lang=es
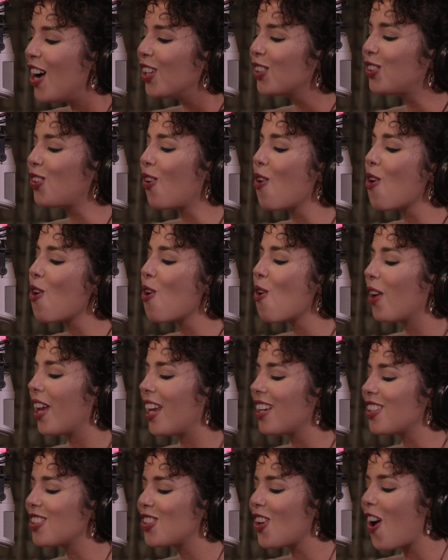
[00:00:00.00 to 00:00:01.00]
tú
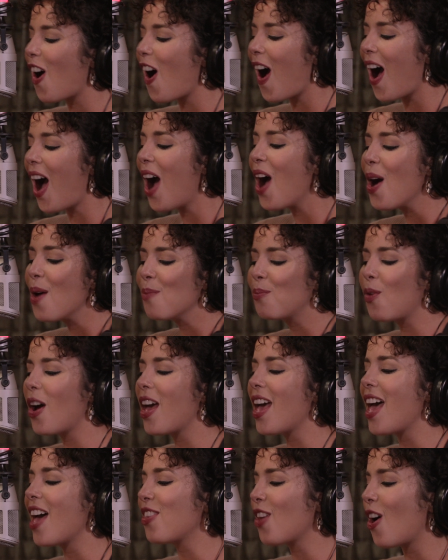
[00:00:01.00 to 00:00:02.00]
y yo
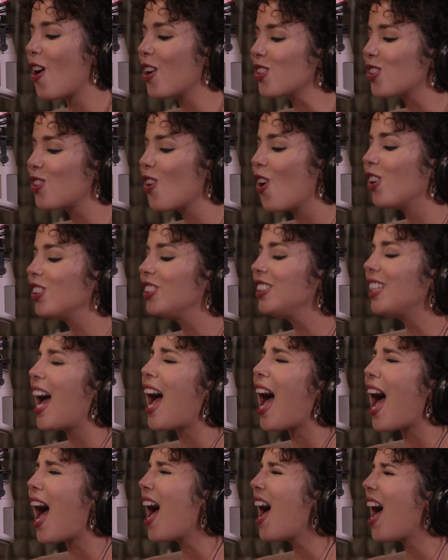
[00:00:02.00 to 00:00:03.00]
puedo
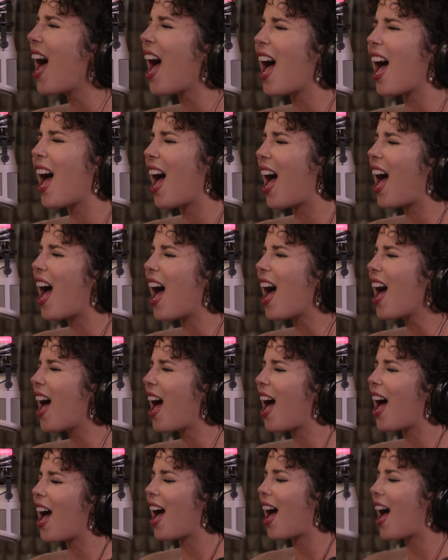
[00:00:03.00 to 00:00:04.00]

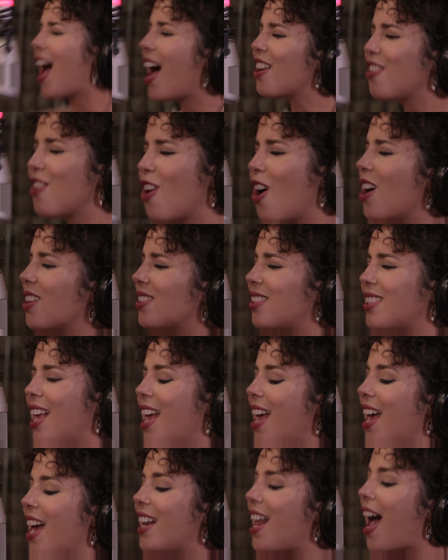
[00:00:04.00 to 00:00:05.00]
soñar no
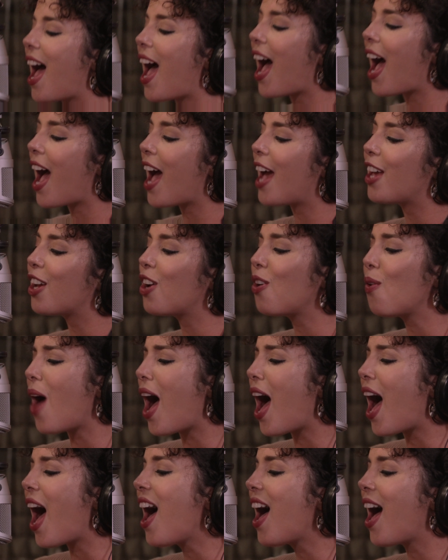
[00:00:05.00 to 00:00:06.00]
será
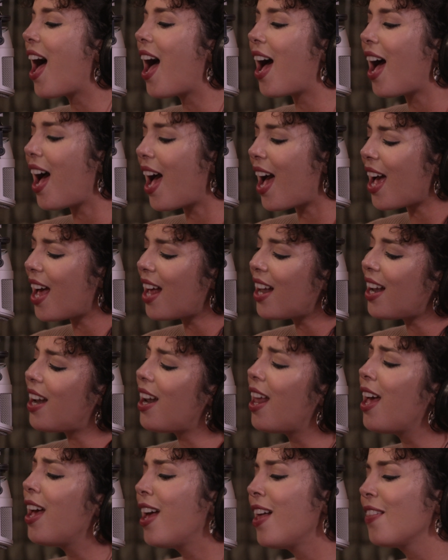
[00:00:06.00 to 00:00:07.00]

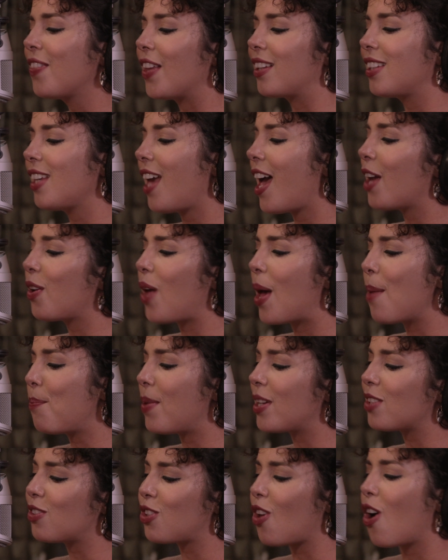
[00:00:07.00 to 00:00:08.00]
igual te quiero en
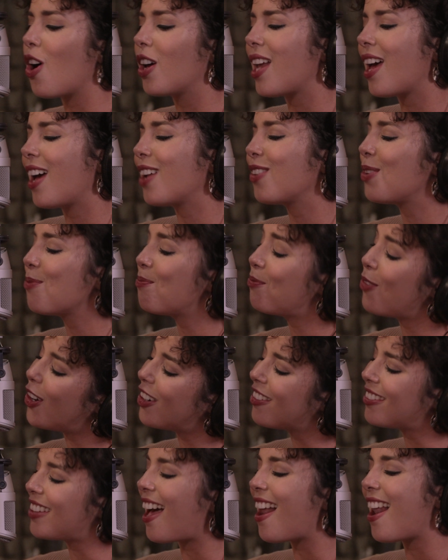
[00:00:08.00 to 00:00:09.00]
persona, no
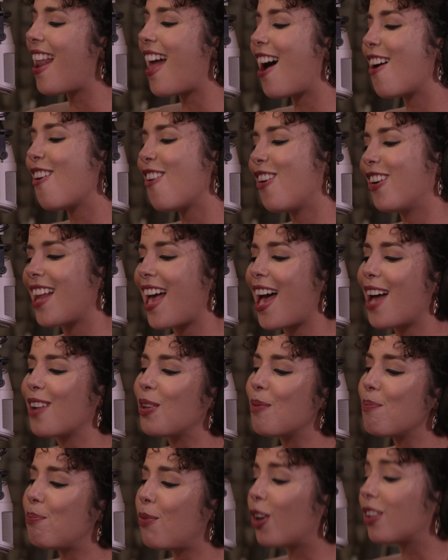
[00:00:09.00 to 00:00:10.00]
importa la hora,
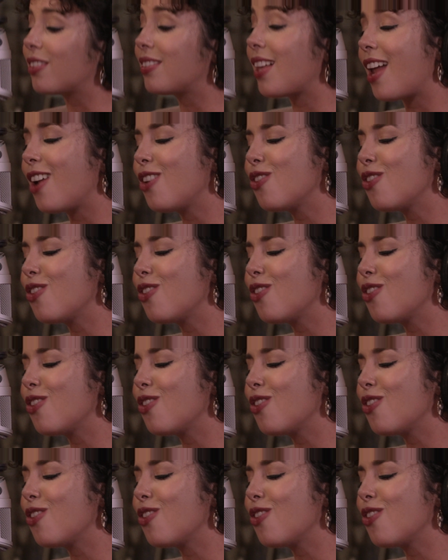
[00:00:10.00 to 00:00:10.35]
no importa el